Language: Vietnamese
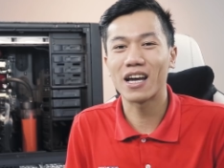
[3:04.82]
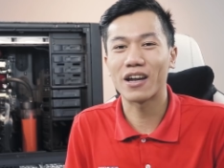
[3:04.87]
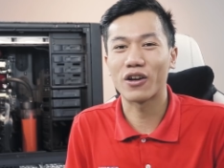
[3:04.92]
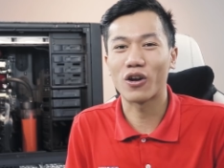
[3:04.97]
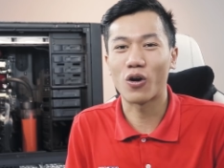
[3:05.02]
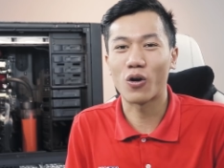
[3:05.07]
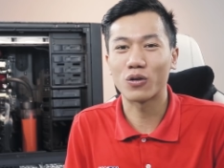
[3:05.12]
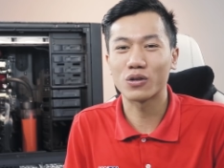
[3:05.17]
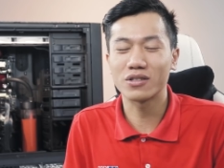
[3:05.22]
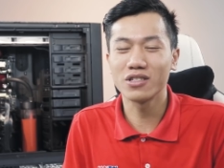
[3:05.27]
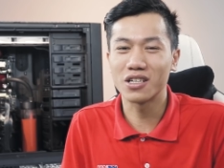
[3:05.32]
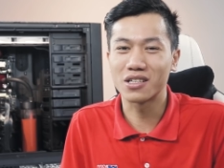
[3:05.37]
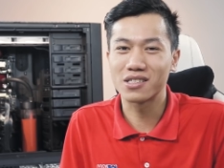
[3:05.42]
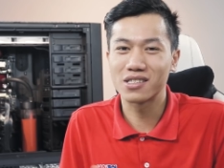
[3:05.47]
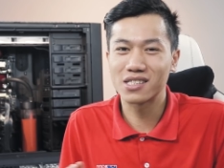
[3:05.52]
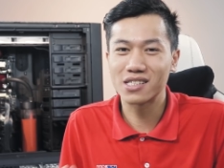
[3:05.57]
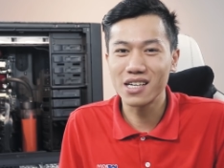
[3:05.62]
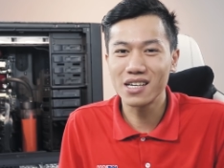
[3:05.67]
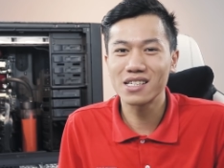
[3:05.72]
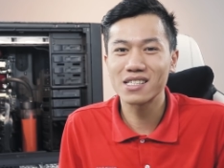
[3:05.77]
là nó được
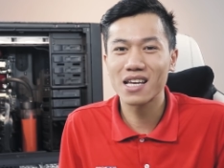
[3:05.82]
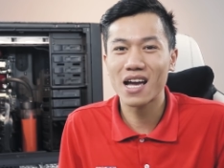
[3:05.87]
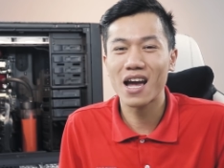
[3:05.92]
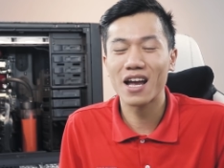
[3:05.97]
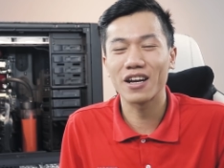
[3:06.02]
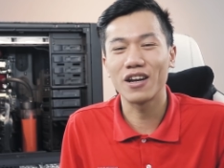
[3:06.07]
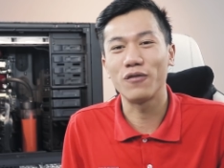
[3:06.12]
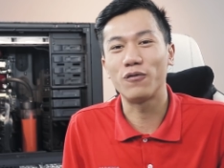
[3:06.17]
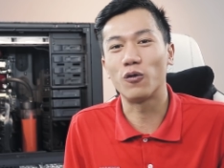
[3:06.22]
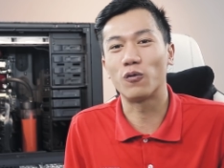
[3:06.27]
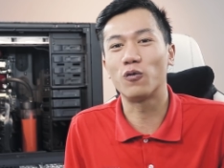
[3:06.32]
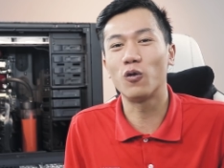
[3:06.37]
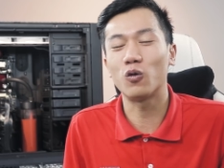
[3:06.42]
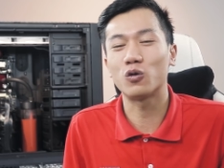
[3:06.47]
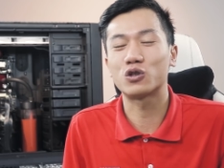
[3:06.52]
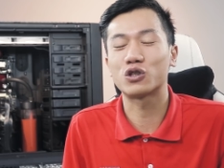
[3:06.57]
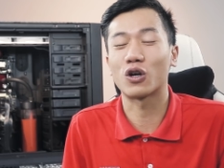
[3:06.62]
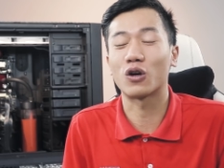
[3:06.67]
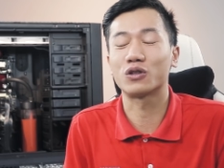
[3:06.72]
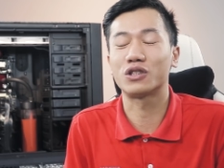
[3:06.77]
sinh ra để phục vụ
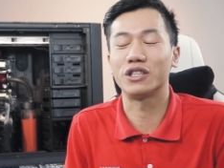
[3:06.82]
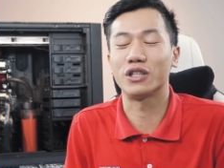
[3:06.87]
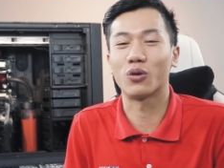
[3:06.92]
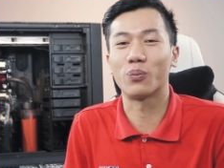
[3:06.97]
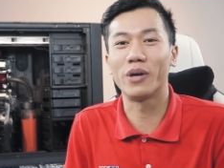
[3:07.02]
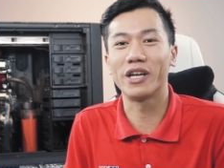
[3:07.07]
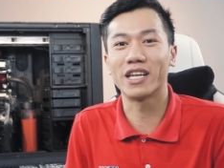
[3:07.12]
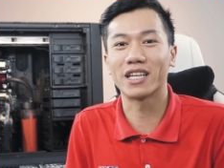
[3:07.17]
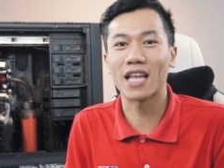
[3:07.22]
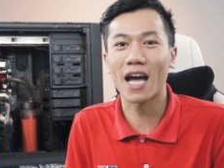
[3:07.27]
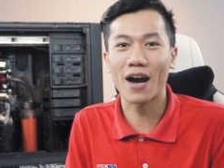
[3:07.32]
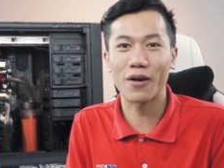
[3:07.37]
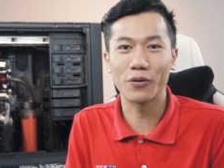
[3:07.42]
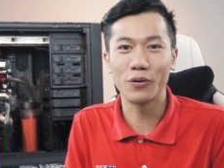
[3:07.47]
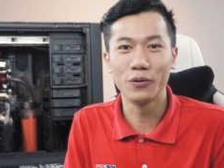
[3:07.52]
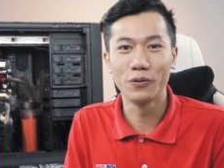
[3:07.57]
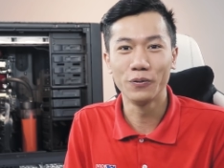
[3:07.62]
cho trí thông minh nhân tạo